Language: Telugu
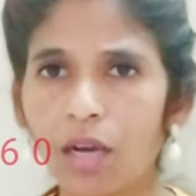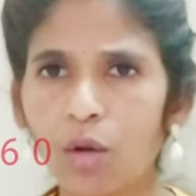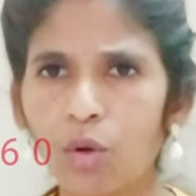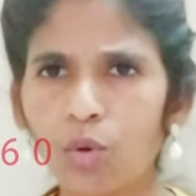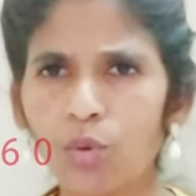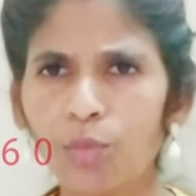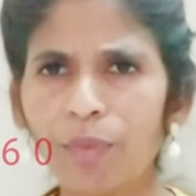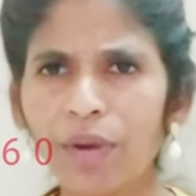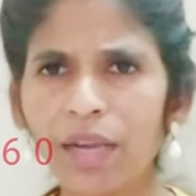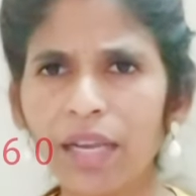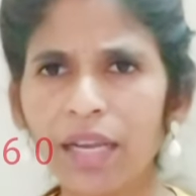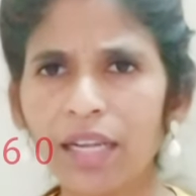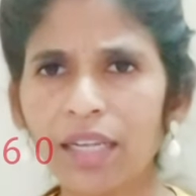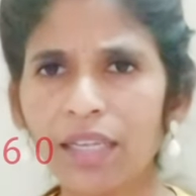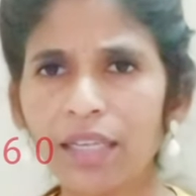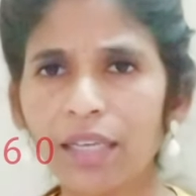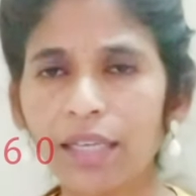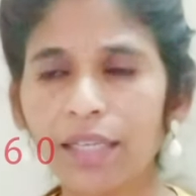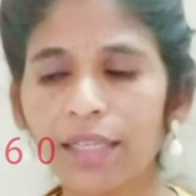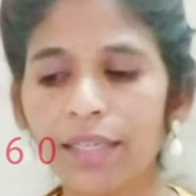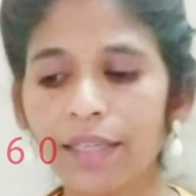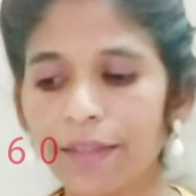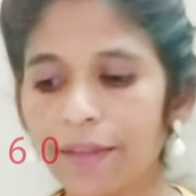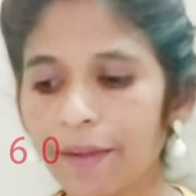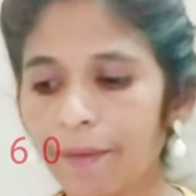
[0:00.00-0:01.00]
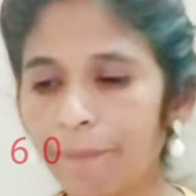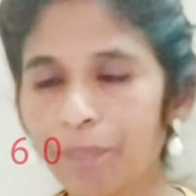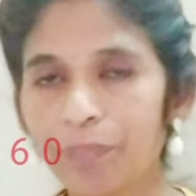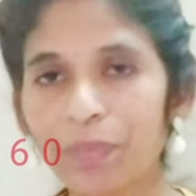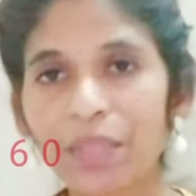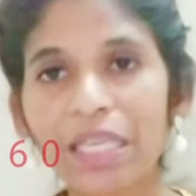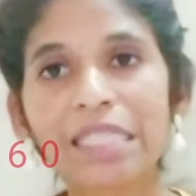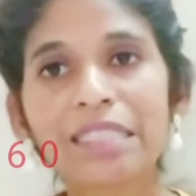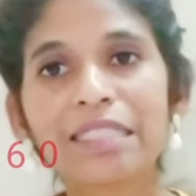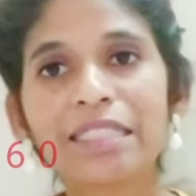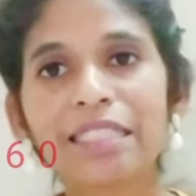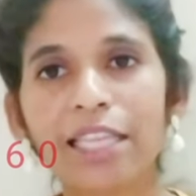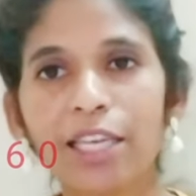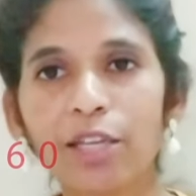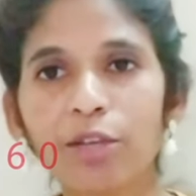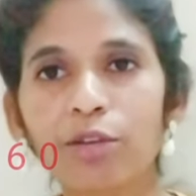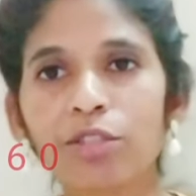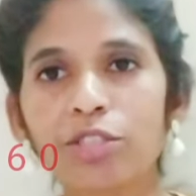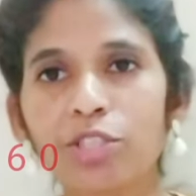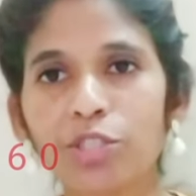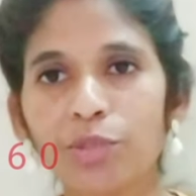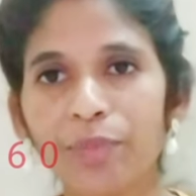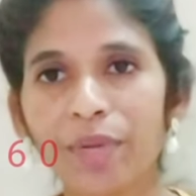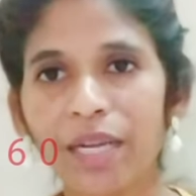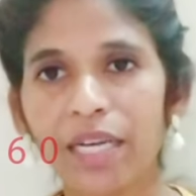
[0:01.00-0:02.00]
ఉమా ఏంటంటే సిరి
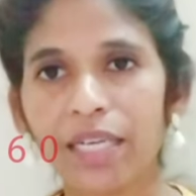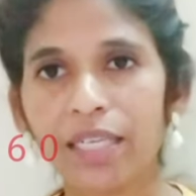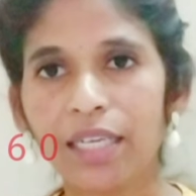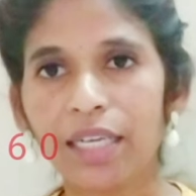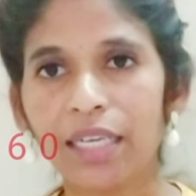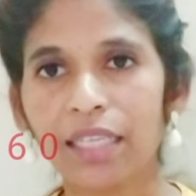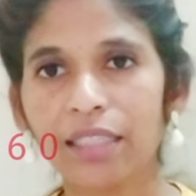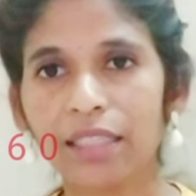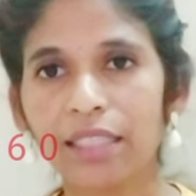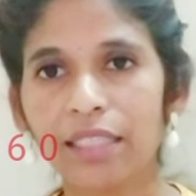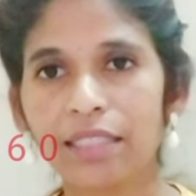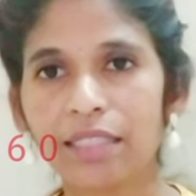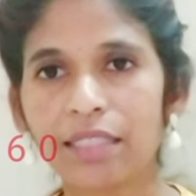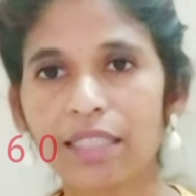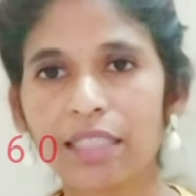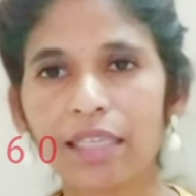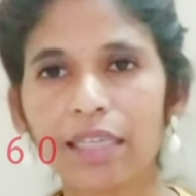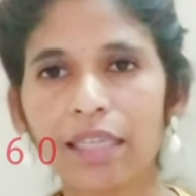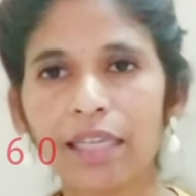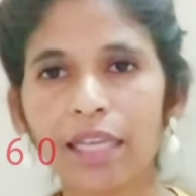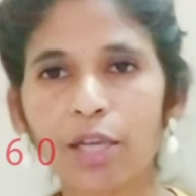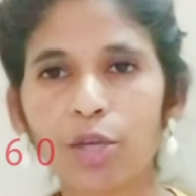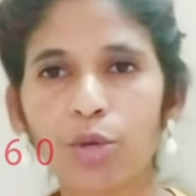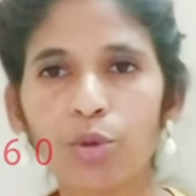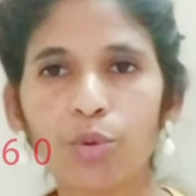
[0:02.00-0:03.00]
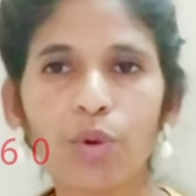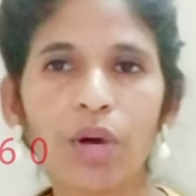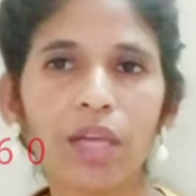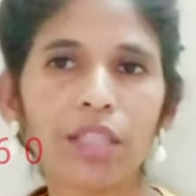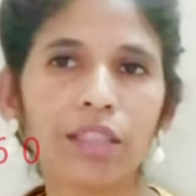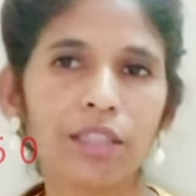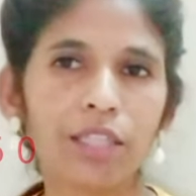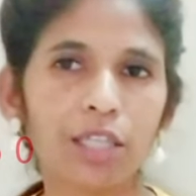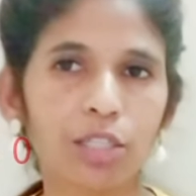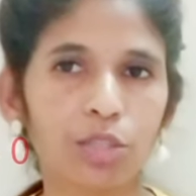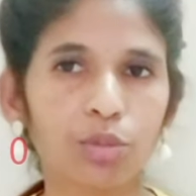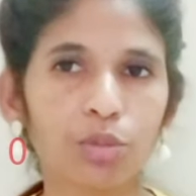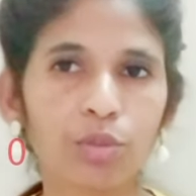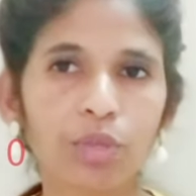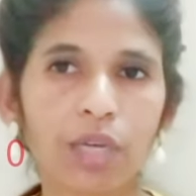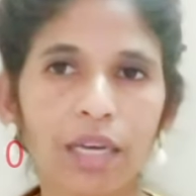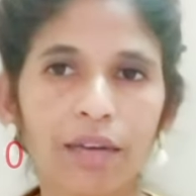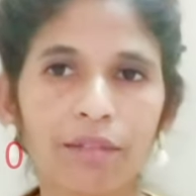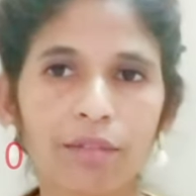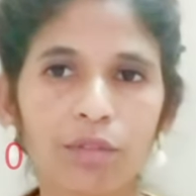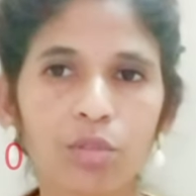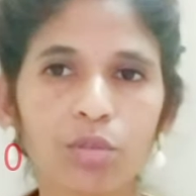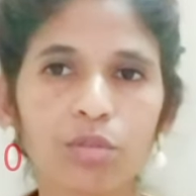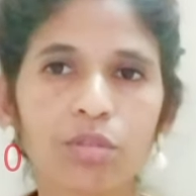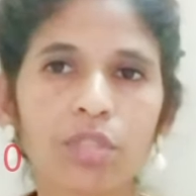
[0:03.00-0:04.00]
గురించి మాట్లాడింది సిరి ఎక్కువ అందరితో
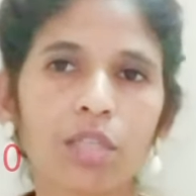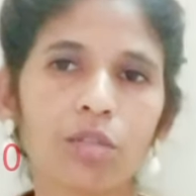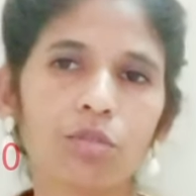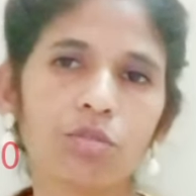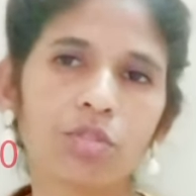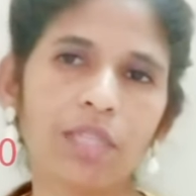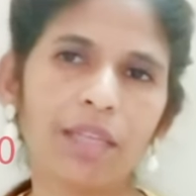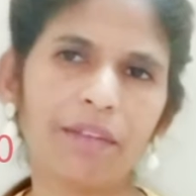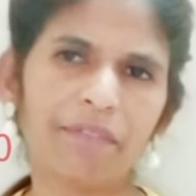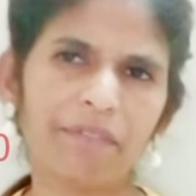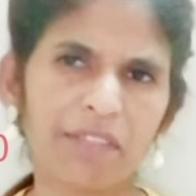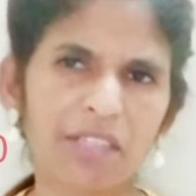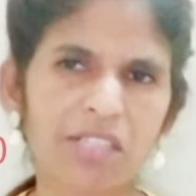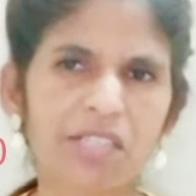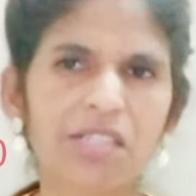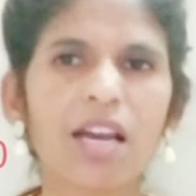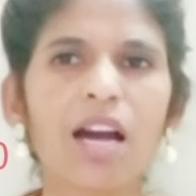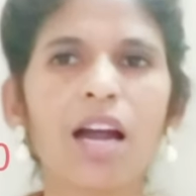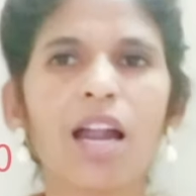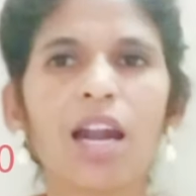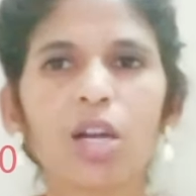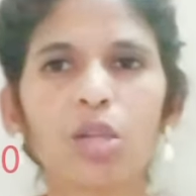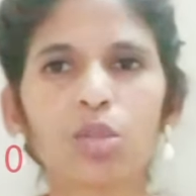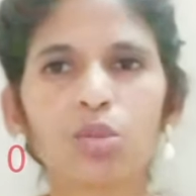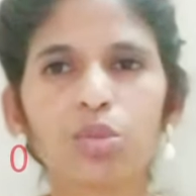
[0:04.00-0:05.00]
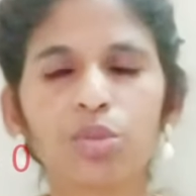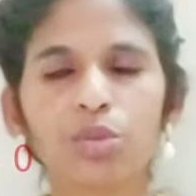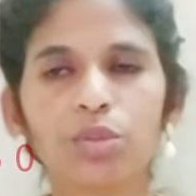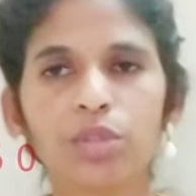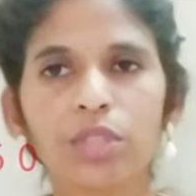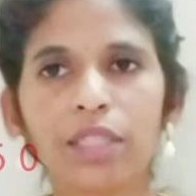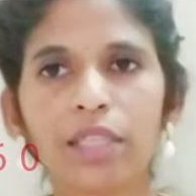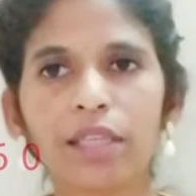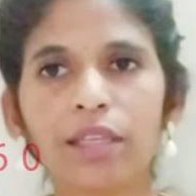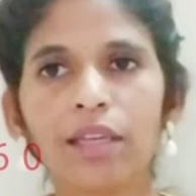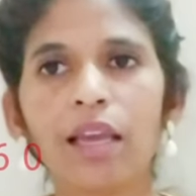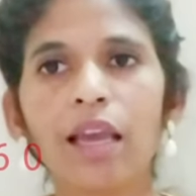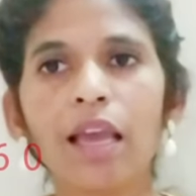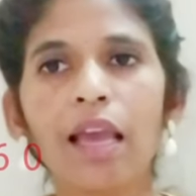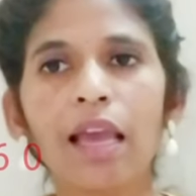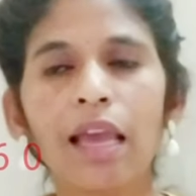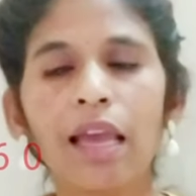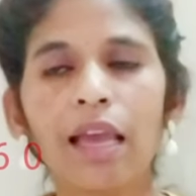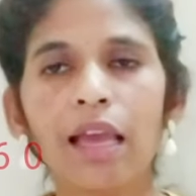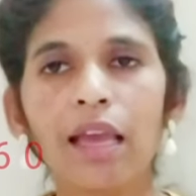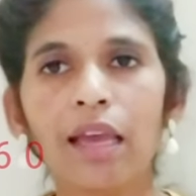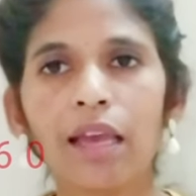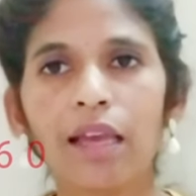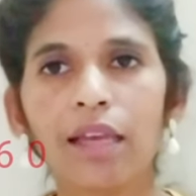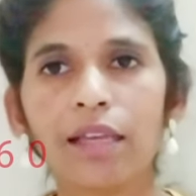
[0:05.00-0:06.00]
కలవదు తను సెల్ఫిష్గా ఆడుతుంది
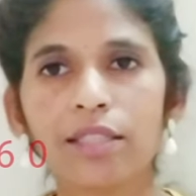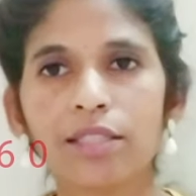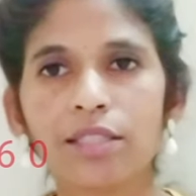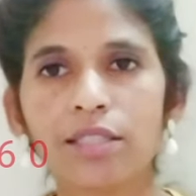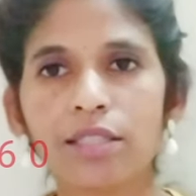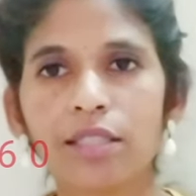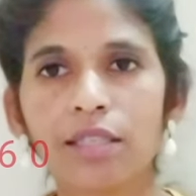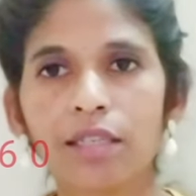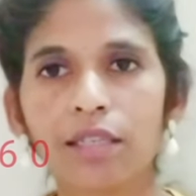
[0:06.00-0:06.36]
అండ్